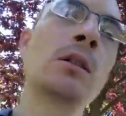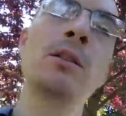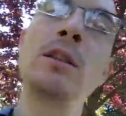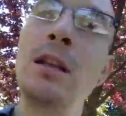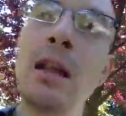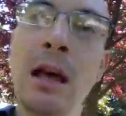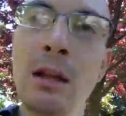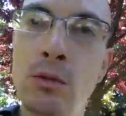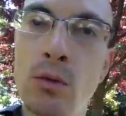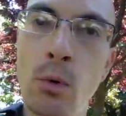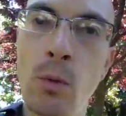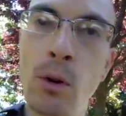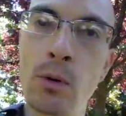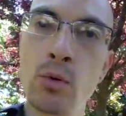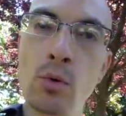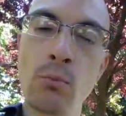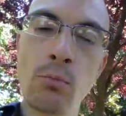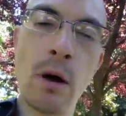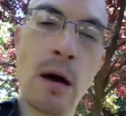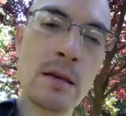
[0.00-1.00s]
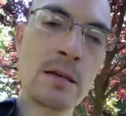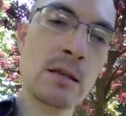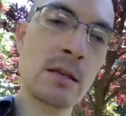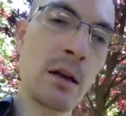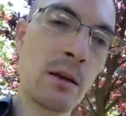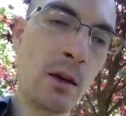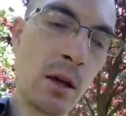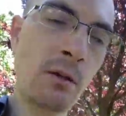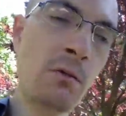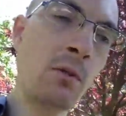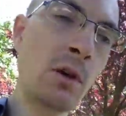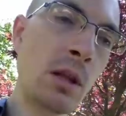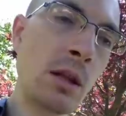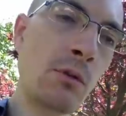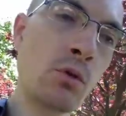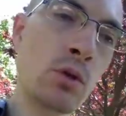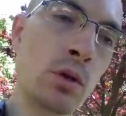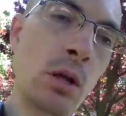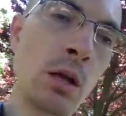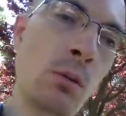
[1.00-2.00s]
diretto quanto basta. E vi
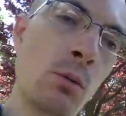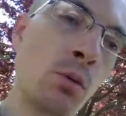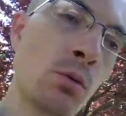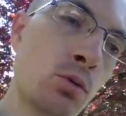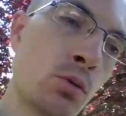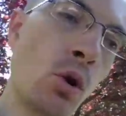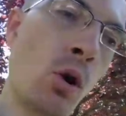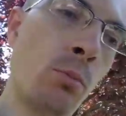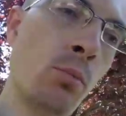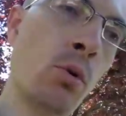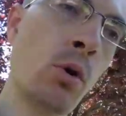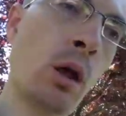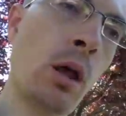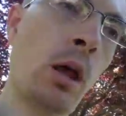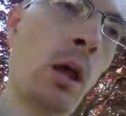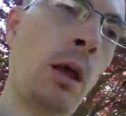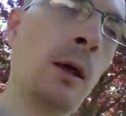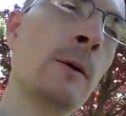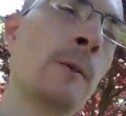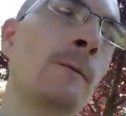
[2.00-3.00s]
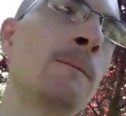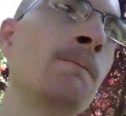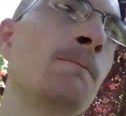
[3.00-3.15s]
devo dire purtroppo che